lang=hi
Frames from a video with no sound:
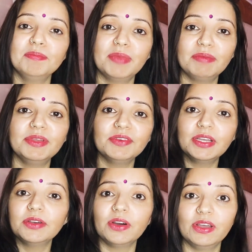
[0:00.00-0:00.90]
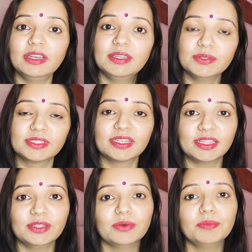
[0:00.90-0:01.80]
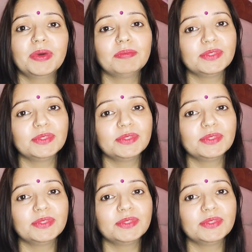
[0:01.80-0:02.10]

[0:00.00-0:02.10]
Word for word: मैं भी वही ऑयल यूज करती हूँ पर